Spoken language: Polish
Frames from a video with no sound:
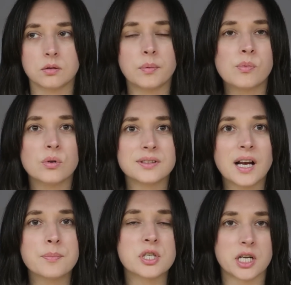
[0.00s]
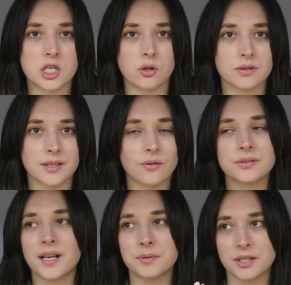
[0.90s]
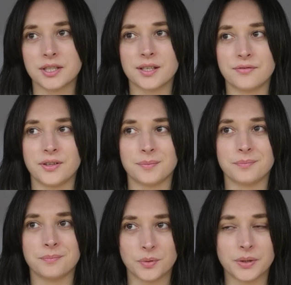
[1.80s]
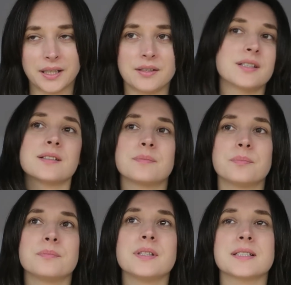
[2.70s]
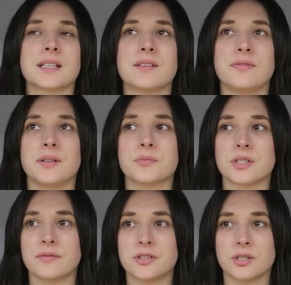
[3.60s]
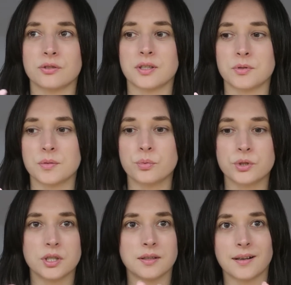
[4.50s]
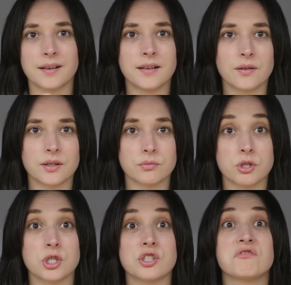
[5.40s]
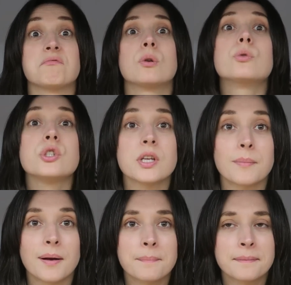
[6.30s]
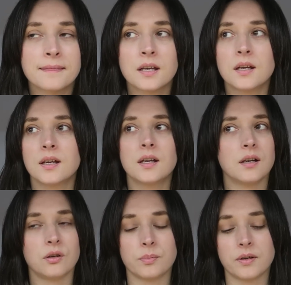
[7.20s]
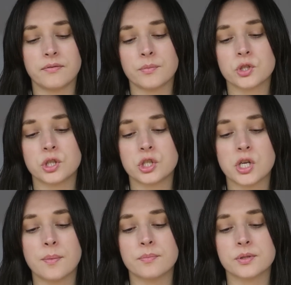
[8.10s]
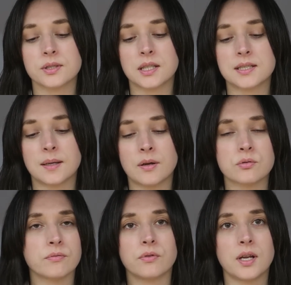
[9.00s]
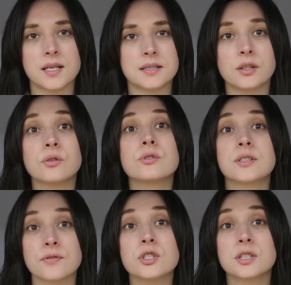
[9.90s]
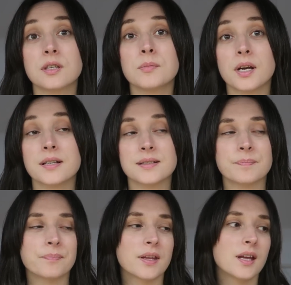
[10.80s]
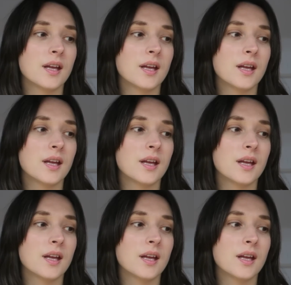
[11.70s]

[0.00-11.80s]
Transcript: To by było tak przerażające. Oglądałam kiedyś taki film, był taki, jest taki film, że wiecie, ktoś tam się budzi i nagle okazuje się, że ludzi nie ma. Oj, powiem Wam, że nie chciałabym zostać cała, żebym wolała zniknąć ze wszystkimi razem.